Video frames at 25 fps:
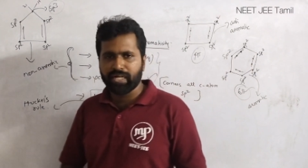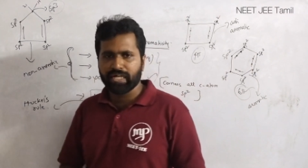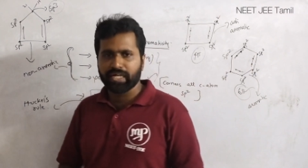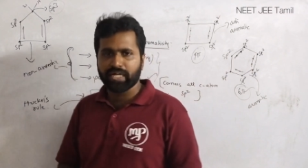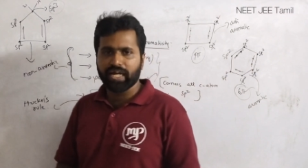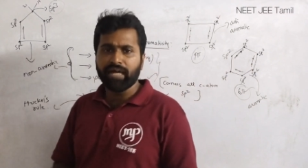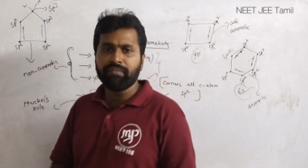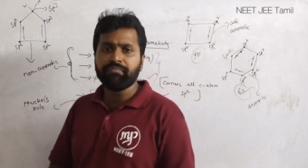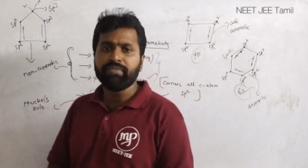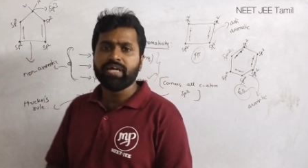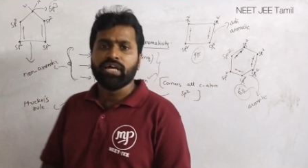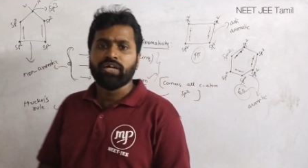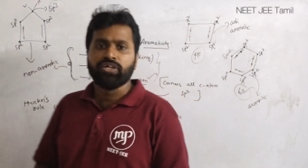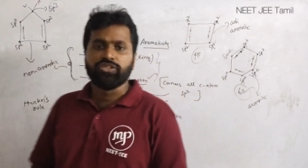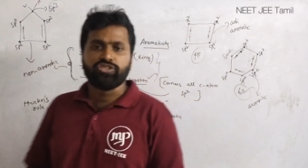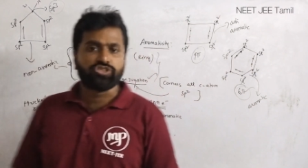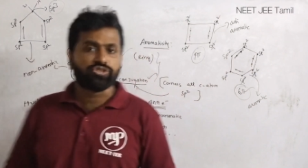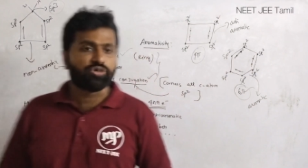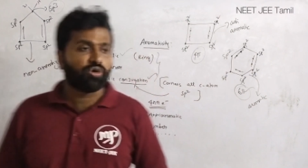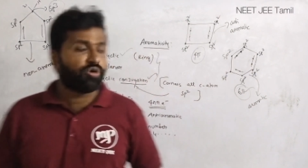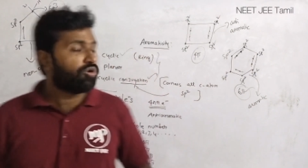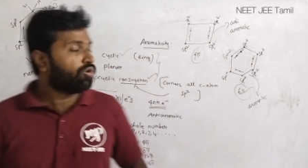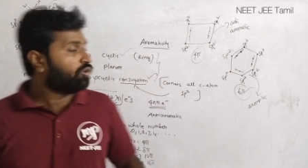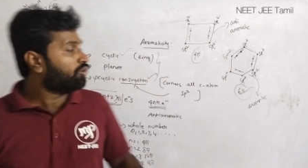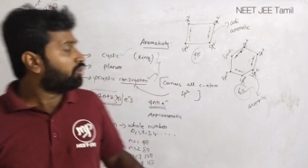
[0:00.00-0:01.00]
பண்ணுங்க
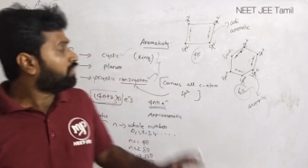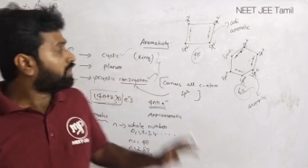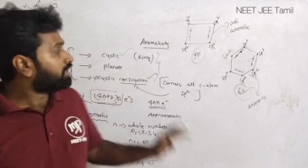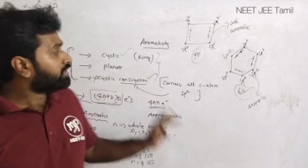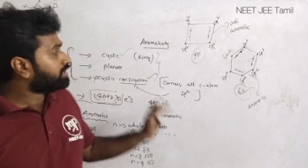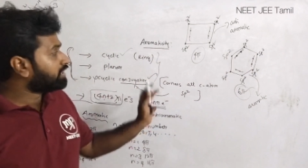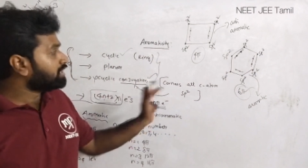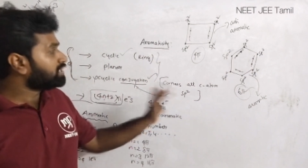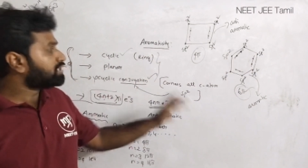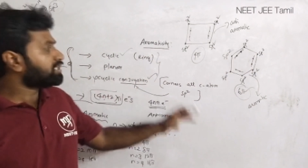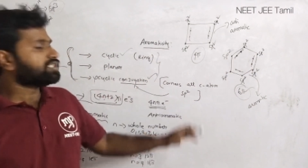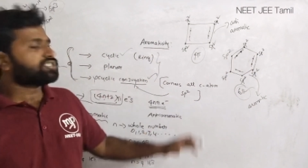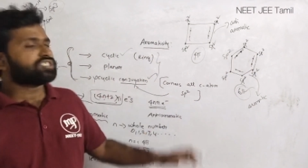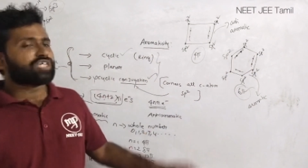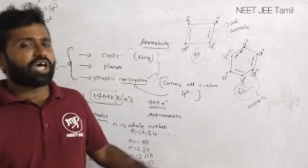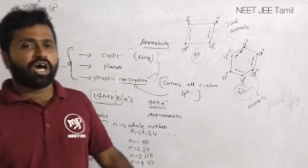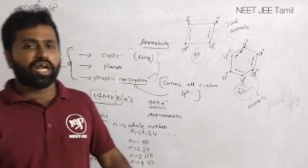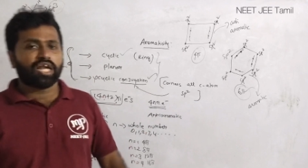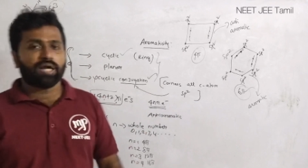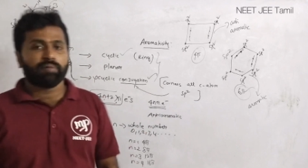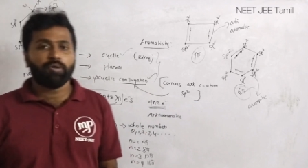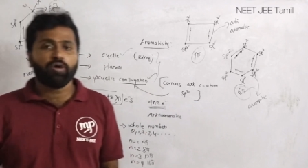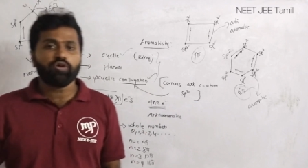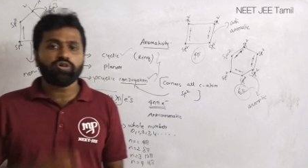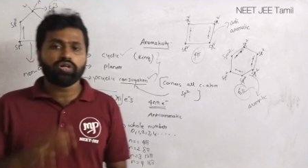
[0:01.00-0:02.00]
ஸோ திஸ் இஸ்
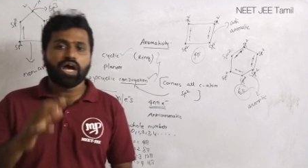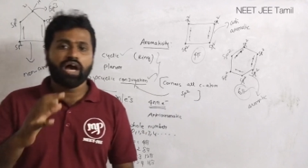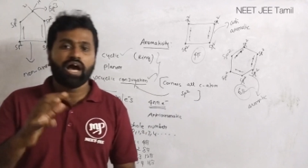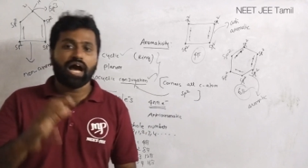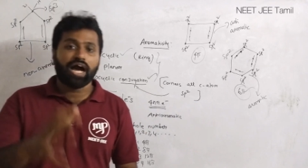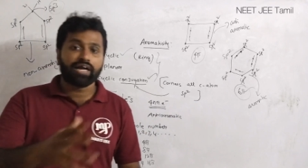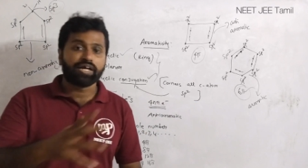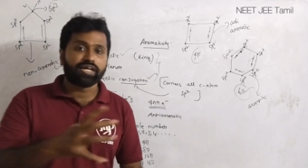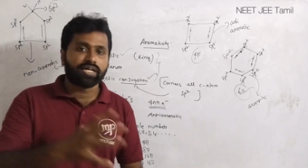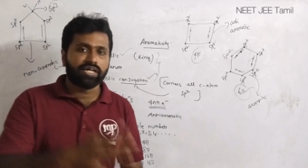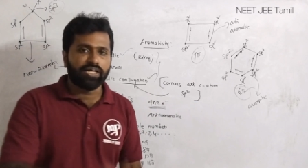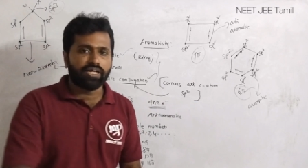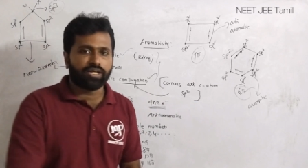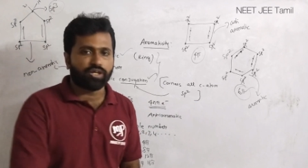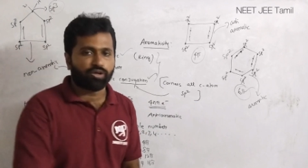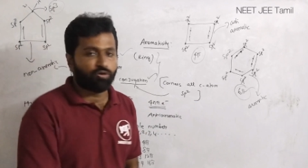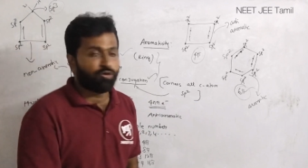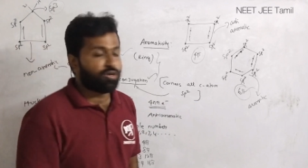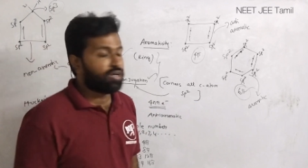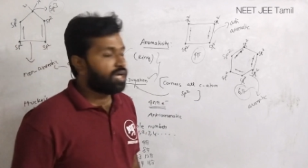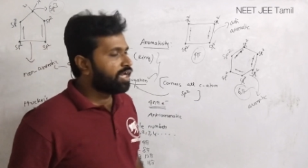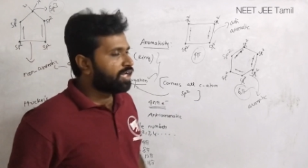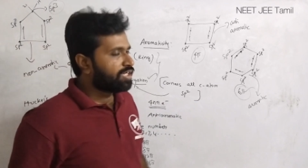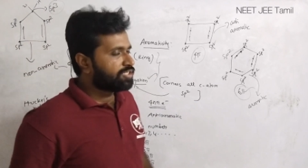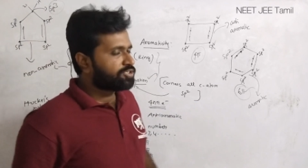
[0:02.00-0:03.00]
ஆல் அபவுட் ஹக்கல்
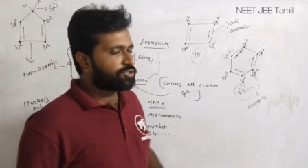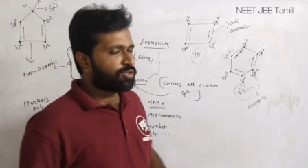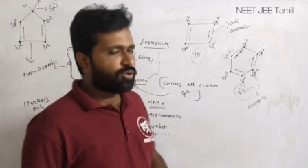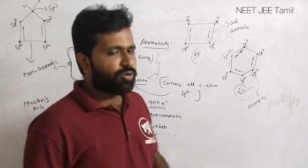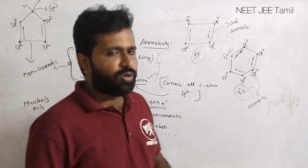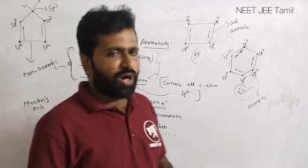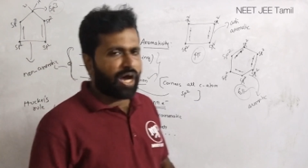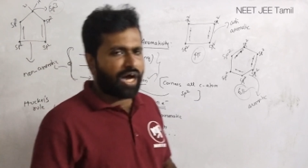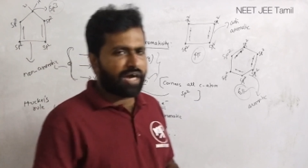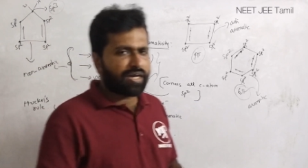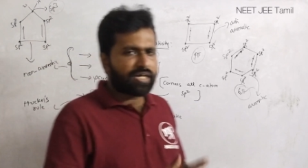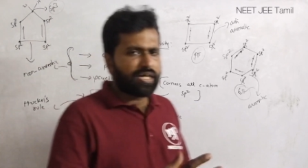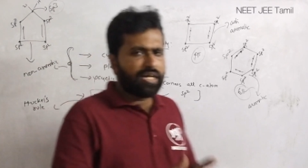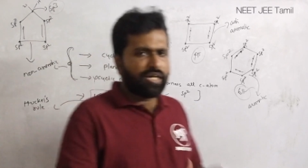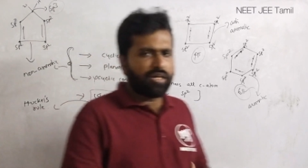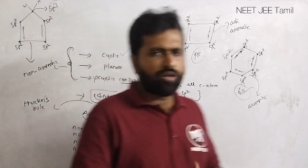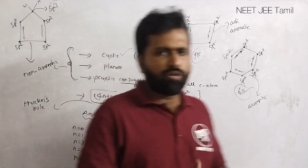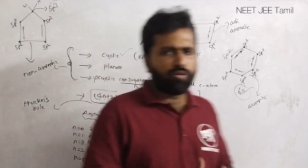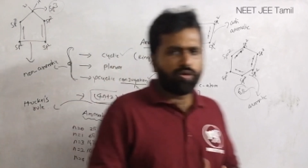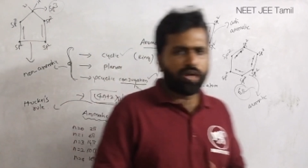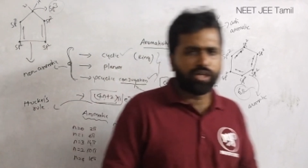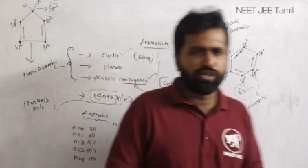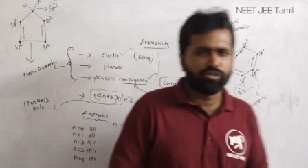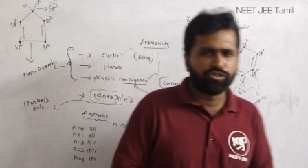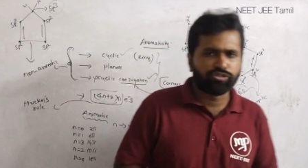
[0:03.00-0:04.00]
ரூல் ஸோ ஹக்கல்
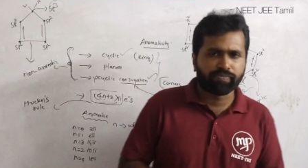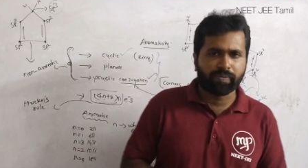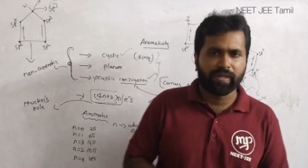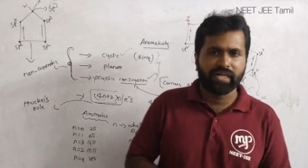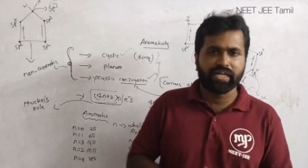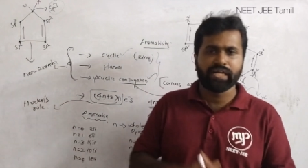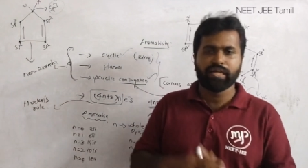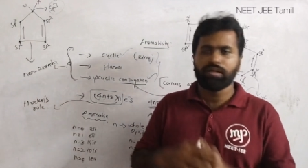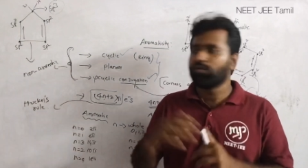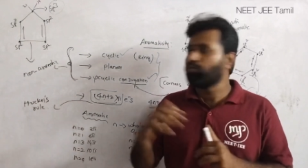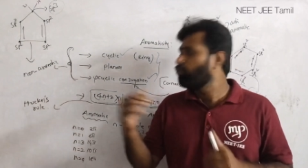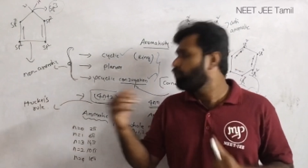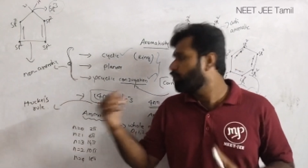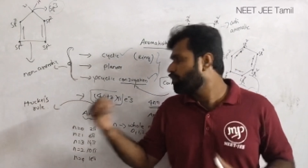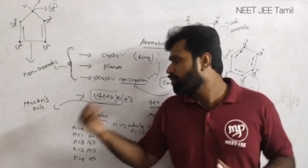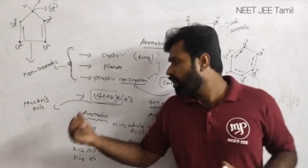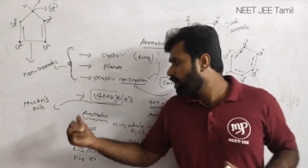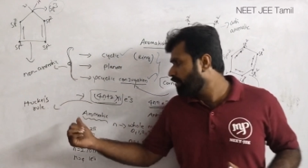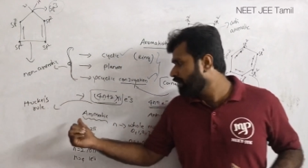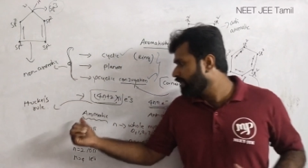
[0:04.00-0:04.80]
ரூலை யூஸ் பண்ணி ஒரு